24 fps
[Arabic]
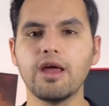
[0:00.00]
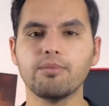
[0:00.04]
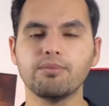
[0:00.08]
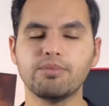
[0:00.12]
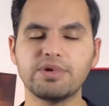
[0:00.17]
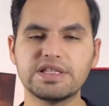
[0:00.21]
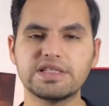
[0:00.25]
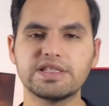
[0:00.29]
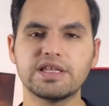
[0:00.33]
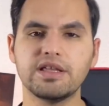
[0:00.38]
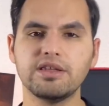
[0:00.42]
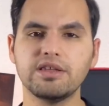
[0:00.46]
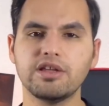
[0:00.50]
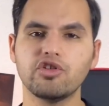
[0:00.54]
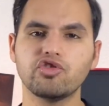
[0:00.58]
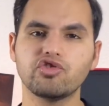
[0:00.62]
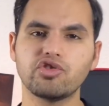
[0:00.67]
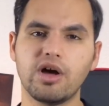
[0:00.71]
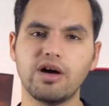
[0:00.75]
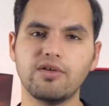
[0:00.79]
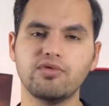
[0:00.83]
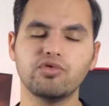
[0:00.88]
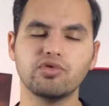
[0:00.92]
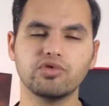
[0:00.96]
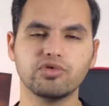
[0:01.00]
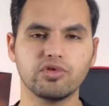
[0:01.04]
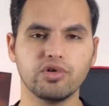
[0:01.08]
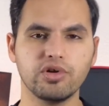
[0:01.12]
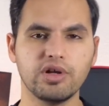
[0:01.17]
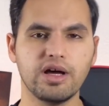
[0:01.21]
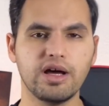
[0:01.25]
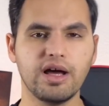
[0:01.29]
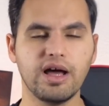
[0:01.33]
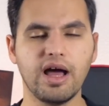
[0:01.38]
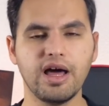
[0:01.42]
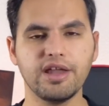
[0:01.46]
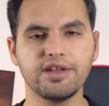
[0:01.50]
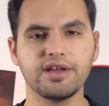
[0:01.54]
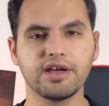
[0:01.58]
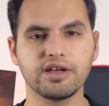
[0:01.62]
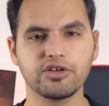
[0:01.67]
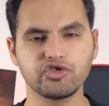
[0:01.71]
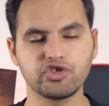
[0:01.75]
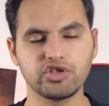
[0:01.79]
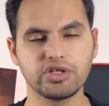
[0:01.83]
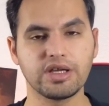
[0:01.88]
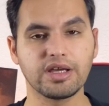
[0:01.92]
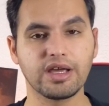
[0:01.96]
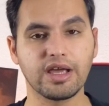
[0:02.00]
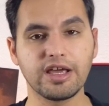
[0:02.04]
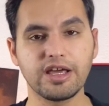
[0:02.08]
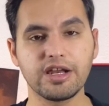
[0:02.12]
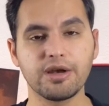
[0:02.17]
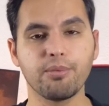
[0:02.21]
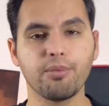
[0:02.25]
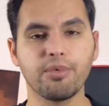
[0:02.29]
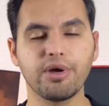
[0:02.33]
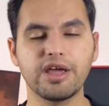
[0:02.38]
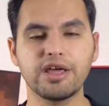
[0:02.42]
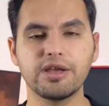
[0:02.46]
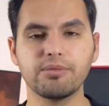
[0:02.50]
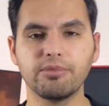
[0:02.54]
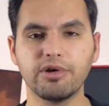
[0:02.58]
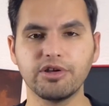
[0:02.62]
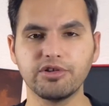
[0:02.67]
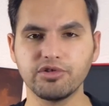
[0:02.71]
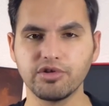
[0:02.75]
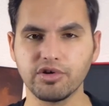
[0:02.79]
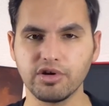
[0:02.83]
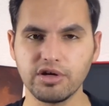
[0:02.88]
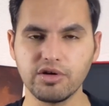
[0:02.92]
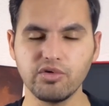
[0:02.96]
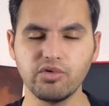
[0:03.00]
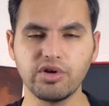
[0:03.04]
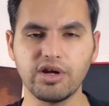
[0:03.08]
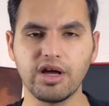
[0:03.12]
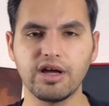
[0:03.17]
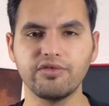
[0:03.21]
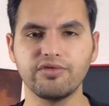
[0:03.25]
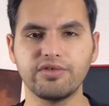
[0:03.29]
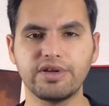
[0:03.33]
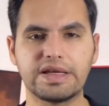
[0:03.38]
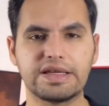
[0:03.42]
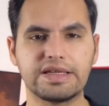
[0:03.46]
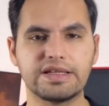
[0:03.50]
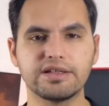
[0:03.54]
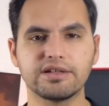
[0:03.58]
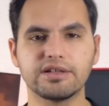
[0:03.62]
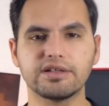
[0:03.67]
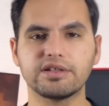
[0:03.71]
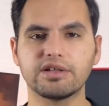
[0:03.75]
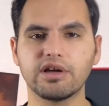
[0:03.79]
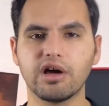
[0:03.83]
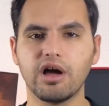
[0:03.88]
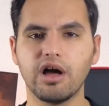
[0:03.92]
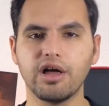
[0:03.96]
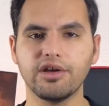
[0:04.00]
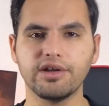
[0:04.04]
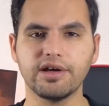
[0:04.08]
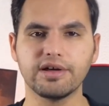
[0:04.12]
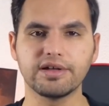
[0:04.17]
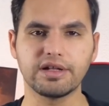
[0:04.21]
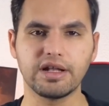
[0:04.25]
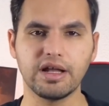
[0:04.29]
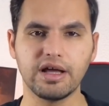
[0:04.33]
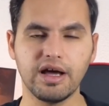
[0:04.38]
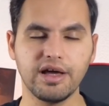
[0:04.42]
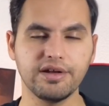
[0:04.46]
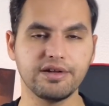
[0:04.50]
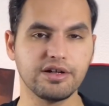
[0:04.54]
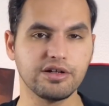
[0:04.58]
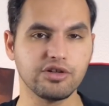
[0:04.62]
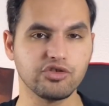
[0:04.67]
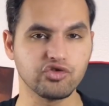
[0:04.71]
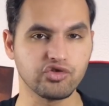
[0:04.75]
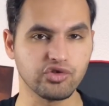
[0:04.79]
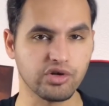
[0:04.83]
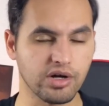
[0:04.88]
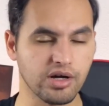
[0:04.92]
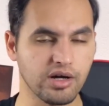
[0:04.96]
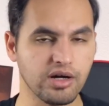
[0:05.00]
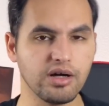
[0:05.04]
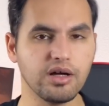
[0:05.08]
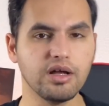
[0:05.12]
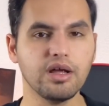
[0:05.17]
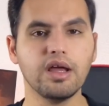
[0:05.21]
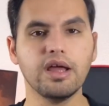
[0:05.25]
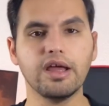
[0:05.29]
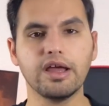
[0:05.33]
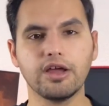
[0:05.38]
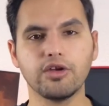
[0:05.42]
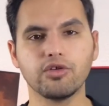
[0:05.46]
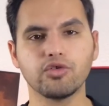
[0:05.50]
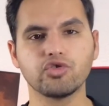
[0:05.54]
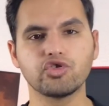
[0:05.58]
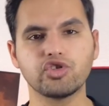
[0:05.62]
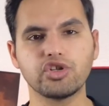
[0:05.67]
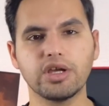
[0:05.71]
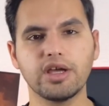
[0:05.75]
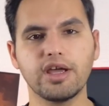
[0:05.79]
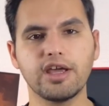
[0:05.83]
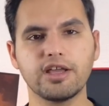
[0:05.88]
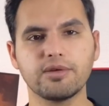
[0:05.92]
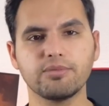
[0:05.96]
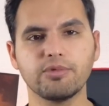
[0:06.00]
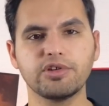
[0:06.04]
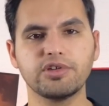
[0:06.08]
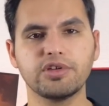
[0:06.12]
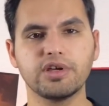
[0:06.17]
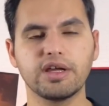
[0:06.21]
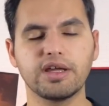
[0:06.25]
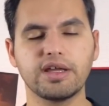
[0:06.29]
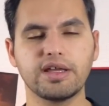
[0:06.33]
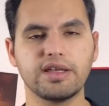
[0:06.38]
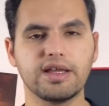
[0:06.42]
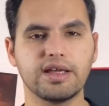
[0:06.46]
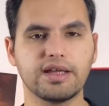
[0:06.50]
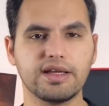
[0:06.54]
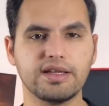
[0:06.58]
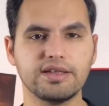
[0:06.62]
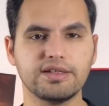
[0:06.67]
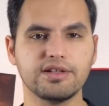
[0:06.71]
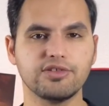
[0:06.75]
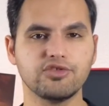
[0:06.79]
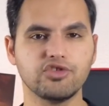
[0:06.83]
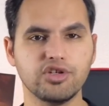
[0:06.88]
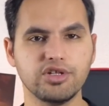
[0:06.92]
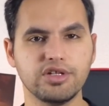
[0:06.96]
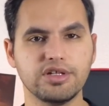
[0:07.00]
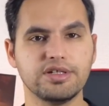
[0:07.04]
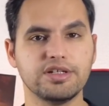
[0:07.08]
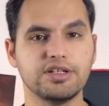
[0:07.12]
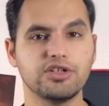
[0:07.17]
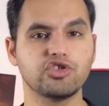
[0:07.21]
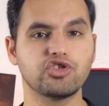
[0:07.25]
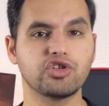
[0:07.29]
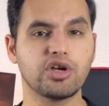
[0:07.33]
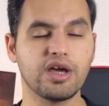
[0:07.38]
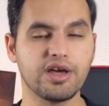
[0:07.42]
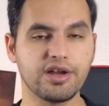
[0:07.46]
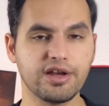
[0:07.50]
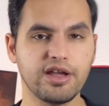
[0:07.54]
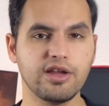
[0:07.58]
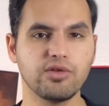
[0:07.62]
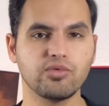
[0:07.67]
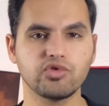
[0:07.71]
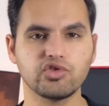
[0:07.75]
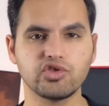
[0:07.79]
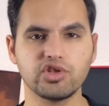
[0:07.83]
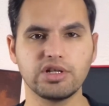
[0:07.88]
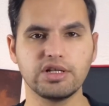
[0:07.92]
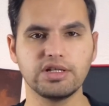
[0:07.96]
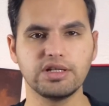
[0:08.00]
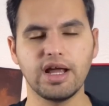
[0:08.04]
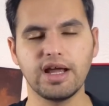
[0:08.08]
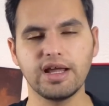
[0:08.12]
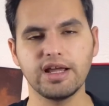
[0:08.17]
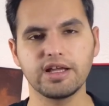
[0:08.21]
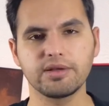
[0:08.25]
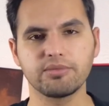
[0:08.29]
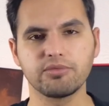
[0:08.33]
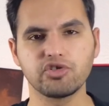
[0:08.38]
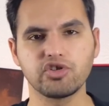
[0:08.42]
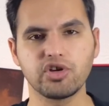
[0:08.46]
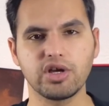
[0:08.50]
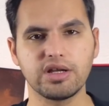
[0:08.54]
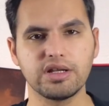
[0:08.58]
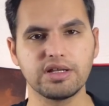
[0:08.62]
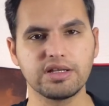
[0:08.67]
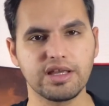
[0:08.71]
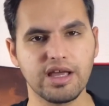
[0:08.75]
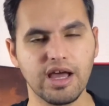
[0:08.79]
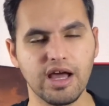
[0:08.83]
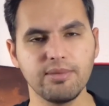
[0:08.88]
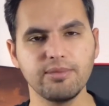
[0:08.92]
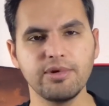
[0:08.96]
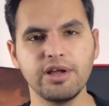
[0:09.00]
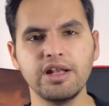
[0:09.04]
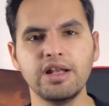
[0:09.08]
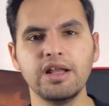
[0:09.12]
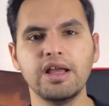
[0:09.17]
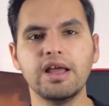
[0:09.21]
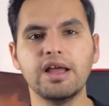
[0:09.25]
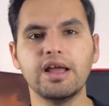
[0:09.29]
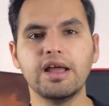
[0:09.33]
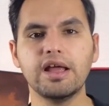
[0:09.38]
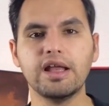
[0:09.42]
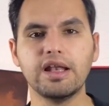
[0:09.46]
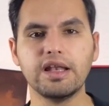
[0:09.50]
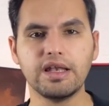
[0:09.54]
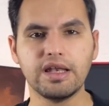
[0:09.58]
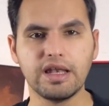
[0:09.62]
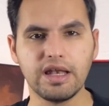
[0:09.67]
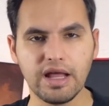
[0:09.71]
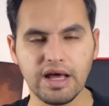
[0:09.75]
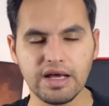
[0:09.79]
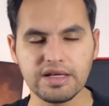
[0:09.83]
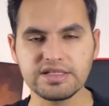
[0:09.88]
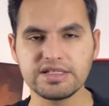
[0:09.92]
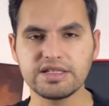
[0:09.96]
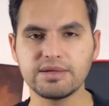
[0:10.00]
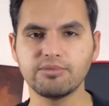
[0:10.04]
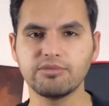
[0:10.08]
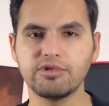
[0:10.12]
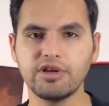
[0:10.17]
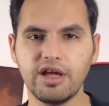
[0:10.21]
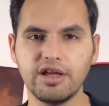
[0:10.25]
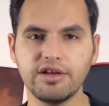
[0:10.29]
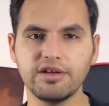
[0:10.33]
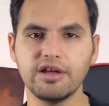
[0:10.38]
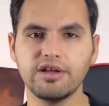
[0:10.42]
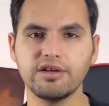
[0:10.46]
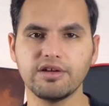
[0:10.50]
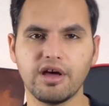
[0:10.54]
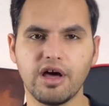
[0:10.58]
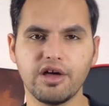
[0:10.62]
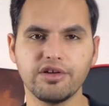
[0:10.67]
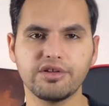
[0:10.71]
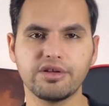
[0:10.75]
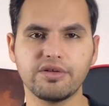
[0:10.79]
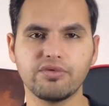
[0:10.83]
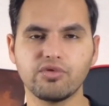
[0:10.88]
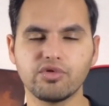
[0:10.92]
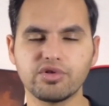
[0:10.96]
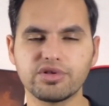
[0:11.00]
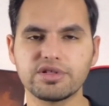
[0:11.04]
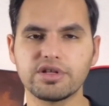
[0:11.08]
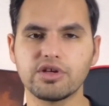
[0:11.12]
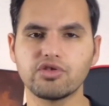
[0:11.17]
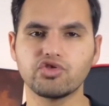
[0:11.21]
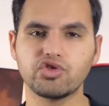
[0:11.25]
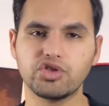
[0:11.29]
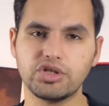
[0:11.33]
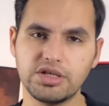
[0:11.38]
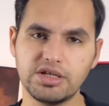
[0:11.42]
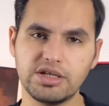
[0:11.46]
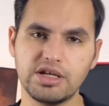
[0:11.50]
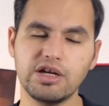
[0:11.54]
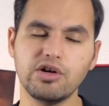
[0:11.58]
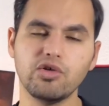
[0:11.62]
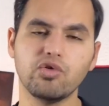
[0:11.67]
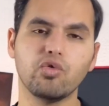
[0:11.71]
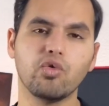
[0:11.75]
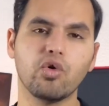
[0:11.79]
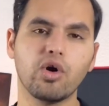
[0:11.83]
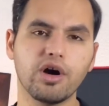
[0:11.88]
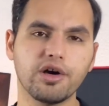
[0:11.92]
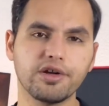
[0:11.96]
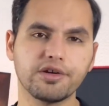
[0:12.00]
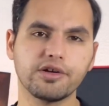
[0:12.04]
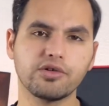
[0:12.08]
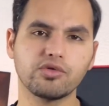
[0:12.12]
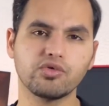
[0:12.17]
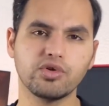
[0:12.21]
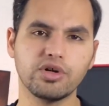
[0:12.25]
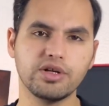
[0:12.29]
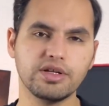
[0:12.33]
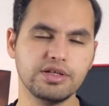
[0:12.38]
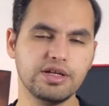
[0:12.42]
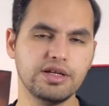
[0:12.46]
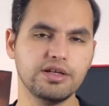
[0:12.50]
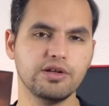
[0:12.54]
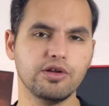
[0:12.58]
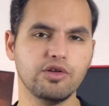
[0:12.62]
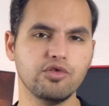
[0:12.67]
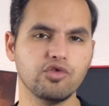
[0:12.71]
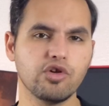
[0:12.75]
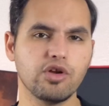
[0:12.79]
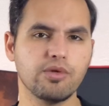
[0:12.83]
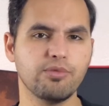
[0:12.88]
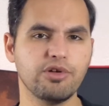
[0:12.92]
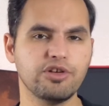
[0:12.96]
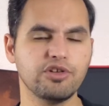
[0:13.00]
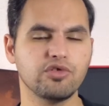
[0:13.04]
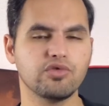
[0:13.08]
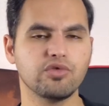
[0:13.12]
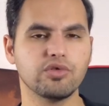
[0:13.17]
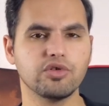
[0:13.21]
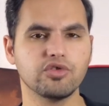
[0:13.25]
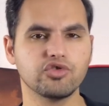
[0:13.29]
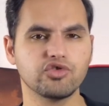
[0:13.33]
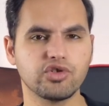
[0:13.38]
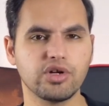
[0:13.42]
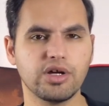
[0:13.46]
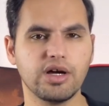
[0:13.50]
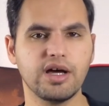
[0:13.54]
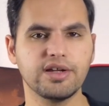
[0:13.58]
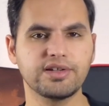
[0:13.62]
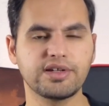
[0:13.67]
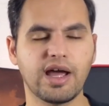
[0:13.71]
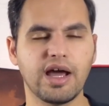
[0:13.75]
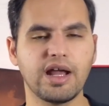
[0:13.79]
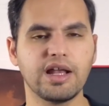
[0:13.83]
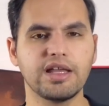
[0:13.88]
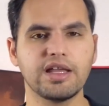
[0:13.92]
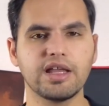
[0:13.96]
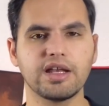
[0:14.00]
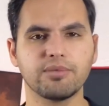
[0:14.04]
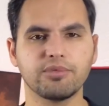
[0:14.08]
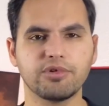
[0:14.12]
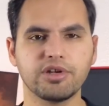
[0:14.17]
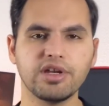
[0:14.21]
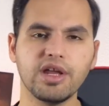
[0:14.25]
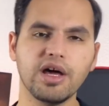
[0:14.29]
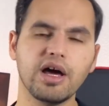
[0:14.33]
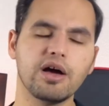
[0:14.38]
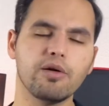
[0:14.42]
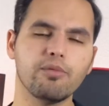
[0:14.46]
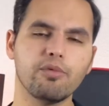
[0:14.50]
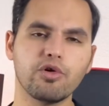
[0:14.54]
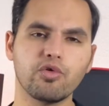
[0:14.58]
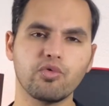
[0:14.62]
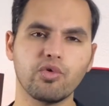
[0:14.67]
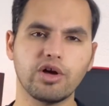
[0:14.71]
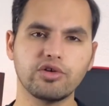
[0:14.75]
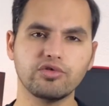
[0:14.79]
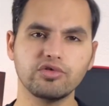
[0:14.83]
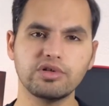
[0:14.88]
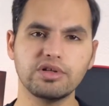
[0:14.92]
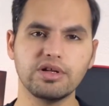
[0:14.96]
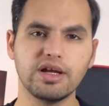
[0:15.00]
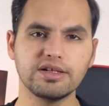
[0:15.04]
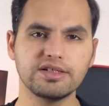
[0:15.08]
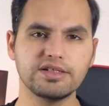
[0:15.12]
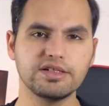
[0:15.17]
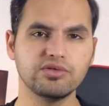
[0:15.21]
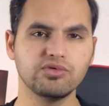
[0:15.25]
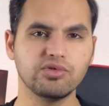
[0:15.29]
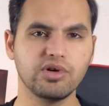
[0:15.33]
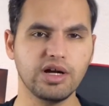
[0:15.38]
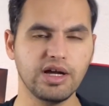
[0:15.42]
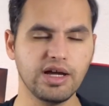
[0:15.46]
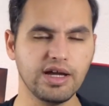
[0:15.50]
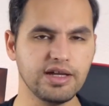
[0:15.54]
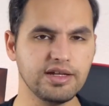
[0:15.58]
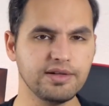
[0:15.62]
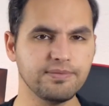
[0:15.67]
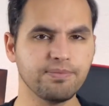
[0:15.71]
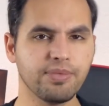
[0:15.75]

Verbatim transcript: بس هن شافوا انه لا هذا شيء غير غير منطقي وكان في كثير انتقادات لهذا الاجراء انه شيء غير منطقي انك انت تجددي شهرين وتشلي الحياه بشكل كامل لازم نحن نعطي فرصه جديده وقرروا هن انه يمددوا الاجراءات حاليا ابتداء من 31 واحد